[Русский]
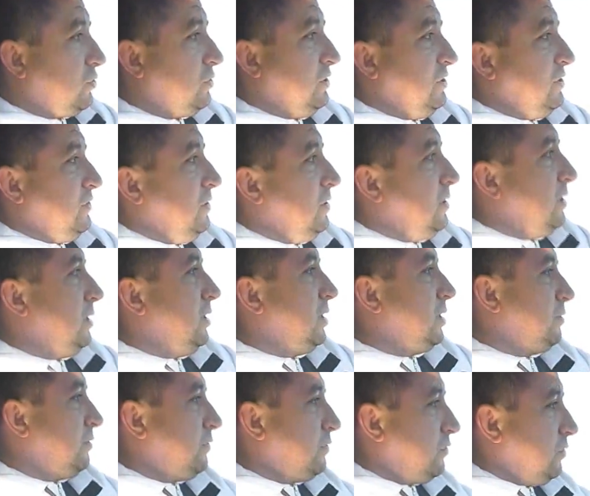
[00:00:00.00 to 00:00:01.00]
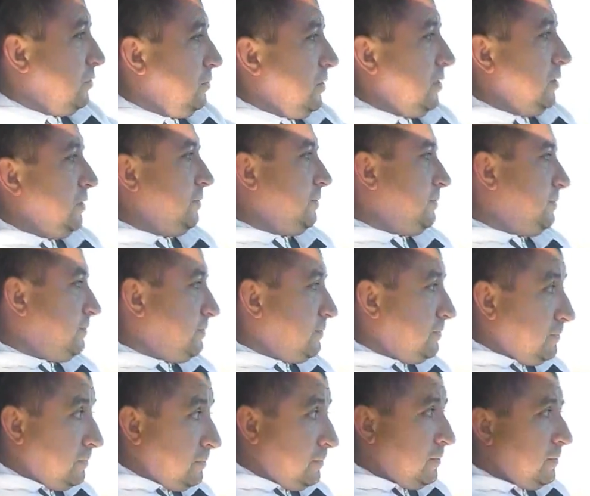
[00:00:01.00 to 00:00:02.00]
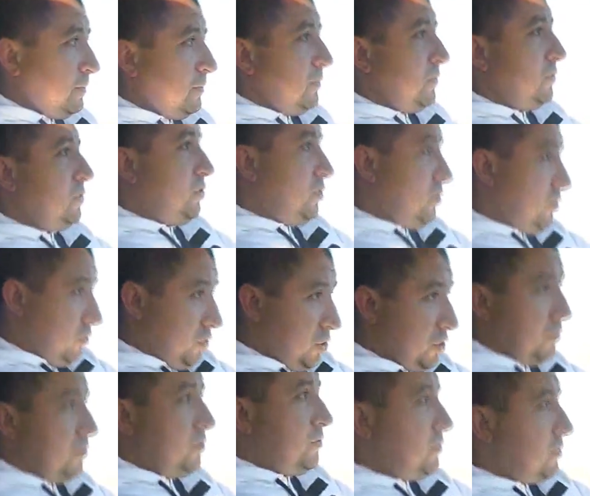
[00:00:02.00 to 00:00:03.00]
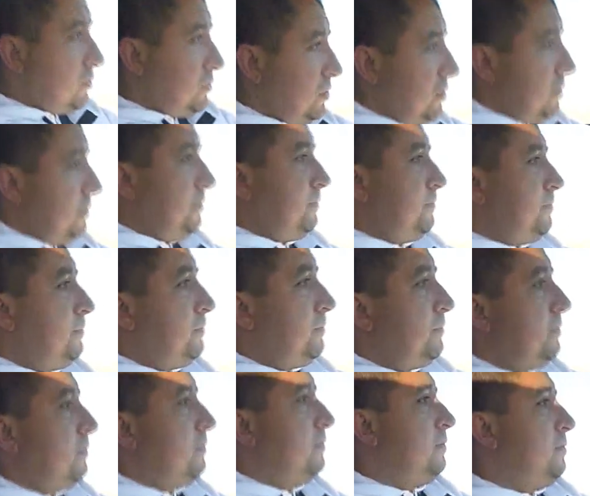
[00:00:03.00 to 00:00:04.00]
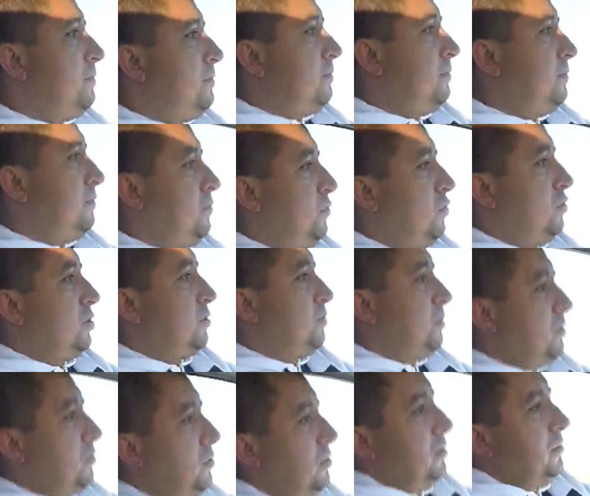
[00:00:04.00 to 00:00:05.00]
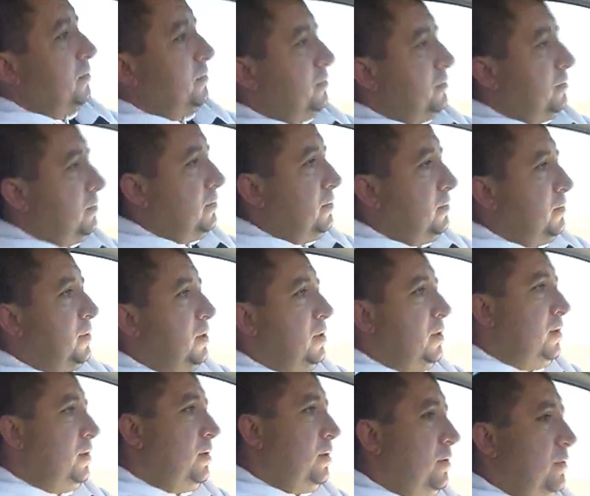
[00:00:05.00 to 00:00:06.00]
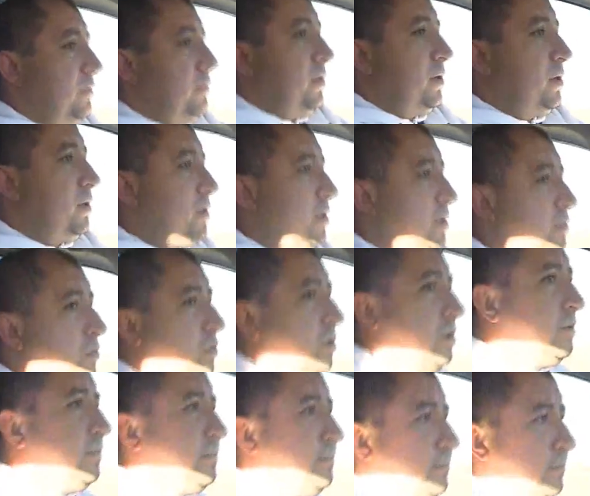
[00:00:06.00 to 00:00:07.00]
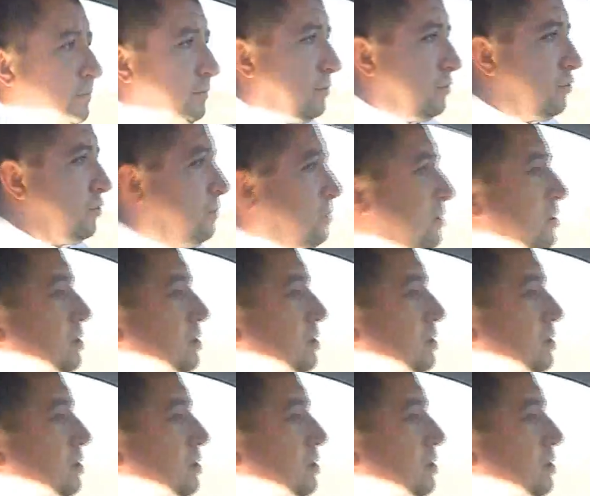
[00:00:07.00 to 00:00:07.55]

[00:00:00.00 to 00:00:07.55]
что действительно этот автомобиль с трехлучевой звездой можно спокойно выехать на поле. Ну, что мы